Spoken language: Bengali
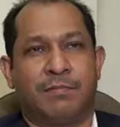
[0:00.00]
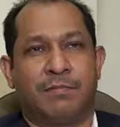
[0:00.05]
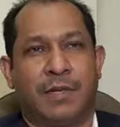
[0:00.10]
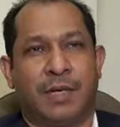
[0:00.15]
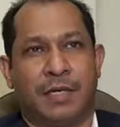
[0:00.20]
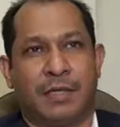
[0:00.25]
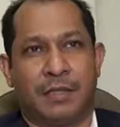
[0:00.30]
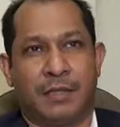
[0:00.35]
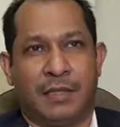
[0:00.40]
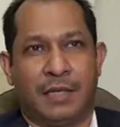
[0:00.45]

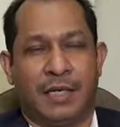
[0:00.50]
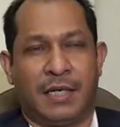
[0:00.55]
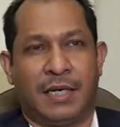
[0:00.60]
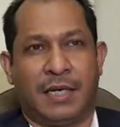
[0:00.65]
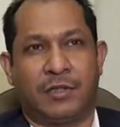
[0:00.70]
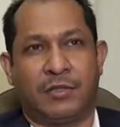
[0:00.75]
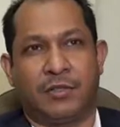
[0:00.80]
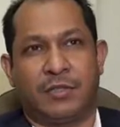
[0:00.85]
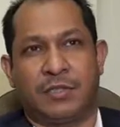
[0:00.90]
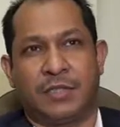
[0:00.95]
সোমবার
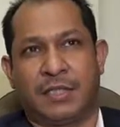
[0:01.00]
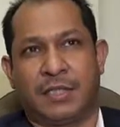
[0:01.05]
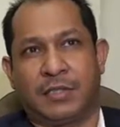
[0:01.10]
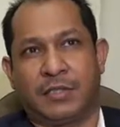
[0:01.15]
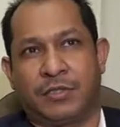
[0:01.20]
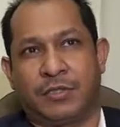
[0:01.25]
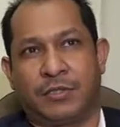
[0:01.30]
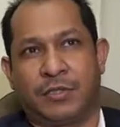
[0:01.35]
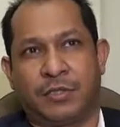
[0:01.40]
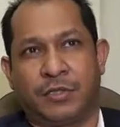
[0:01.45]
একাদশ
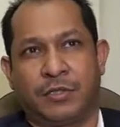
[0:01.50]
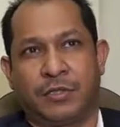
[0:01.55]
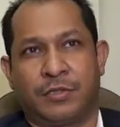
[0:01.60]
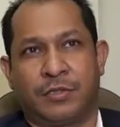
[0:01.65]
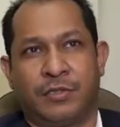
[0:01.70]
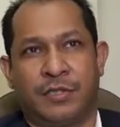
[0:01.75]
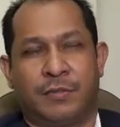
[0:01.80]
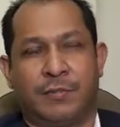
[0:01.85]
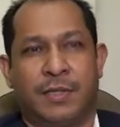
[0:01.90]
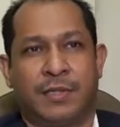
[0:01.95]
জাতীয় সংসদ
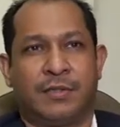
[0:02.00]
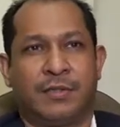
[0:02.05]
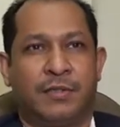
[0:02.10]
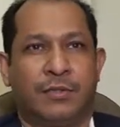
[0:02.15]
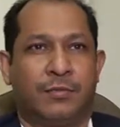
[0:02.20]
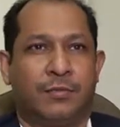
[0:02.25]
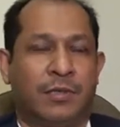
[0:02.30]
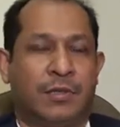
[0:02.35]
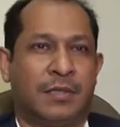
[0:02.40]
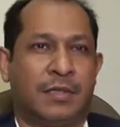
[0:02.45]
নির্বাচন
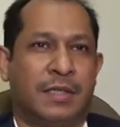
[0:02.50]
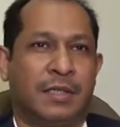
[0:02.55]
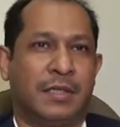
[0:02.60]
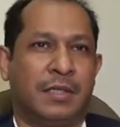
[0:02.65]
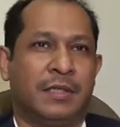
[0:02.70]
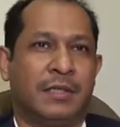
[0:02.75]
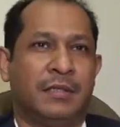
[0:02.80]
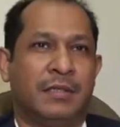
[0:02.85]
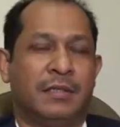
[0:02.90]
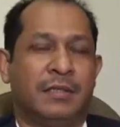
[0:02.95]
উপলক্ষে
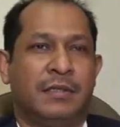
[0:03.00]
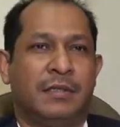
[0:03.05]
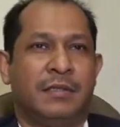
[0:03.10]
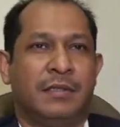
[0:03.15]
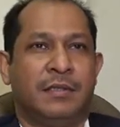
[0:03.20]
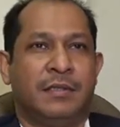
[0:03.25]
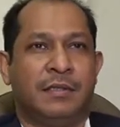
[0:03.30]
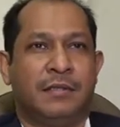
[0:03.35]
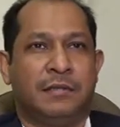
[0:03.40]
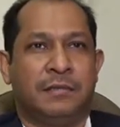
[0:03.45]

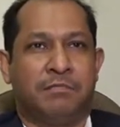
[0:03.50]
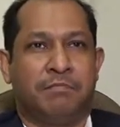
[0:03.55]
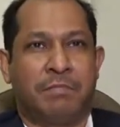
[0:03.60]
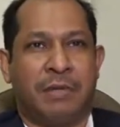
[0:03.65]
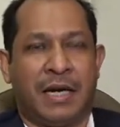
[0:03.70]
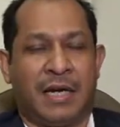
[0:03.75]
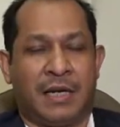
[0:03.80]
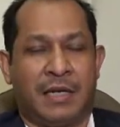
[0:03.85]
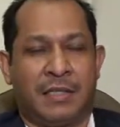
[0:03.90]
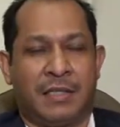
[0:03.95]

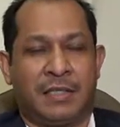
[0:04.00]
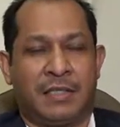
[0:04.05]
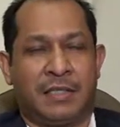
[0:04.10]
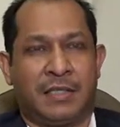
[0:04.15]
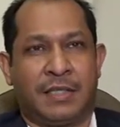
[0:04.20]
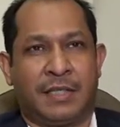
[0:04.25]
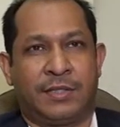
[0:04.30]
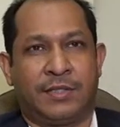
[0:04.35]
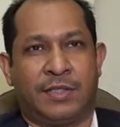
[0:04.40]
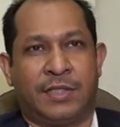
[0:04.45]
বাংলাদেশি
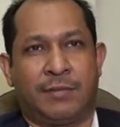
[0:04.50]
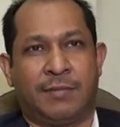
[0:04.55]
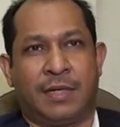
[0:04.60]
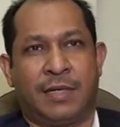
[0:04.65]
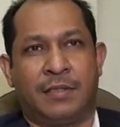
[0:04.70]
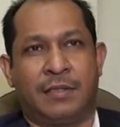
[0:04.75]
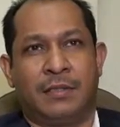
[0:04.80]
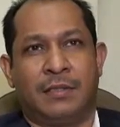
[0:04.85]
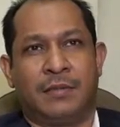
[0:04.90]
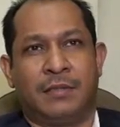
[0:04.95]

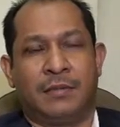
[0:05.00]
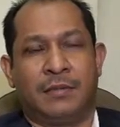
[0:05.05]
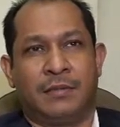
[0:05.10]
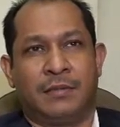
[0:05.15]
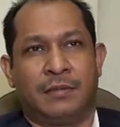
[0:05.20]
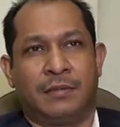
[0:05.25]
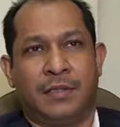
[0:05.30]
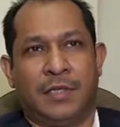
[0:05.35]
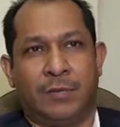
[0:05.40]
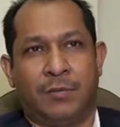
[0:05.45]
জাতীয়তাবাদ
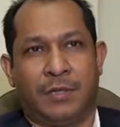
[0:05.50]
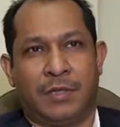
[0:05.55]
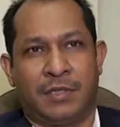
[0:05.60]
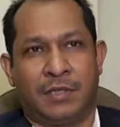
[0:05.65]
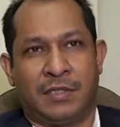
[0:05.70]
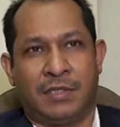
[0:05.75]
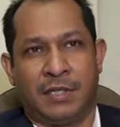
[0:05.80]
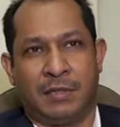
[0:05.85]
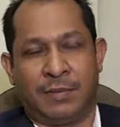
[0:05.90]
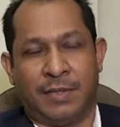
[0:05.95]
এবং
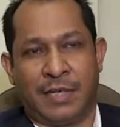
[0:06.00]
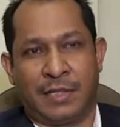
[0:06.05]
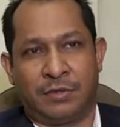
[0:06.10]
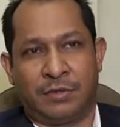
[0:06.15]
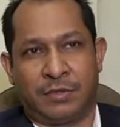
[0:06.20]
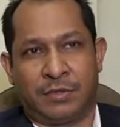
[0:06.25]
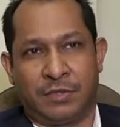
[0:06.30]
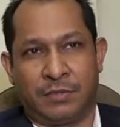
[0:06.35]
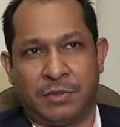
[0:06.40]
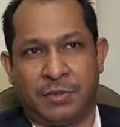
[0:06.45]
ইসলামী
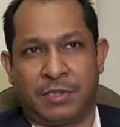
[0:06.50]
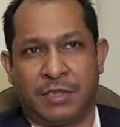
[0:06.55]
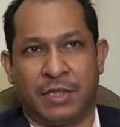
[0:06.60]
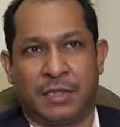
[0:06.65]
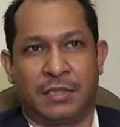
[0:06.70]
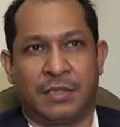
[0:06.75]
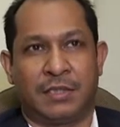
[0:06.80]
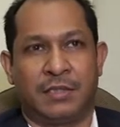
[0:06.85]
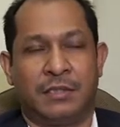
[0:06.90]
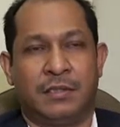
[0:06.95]
আদর্শে
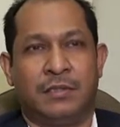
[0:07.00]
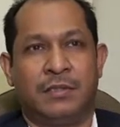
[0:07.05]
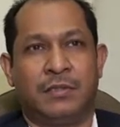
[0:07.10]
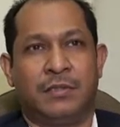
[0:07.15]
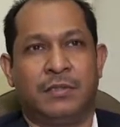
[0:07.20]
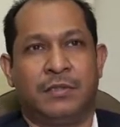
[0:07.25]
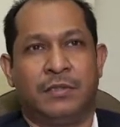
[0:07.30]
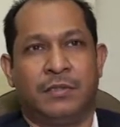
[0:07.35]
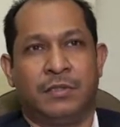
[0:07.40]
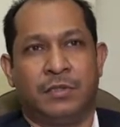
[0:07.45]
বিশ্বাসী
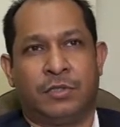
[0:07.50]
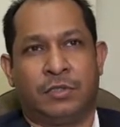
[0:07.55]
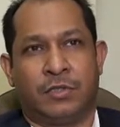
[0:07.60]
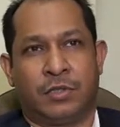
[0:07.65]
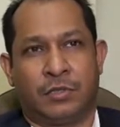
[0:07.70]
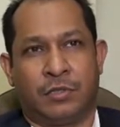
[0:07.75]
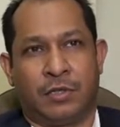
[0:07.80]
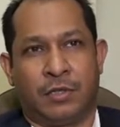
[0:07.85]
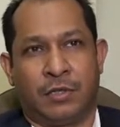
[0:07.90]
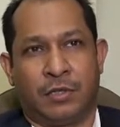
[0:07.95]

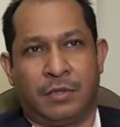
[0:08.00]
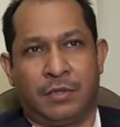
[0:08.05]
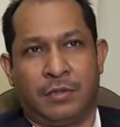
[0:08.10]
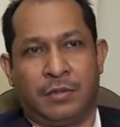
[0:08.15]
সকল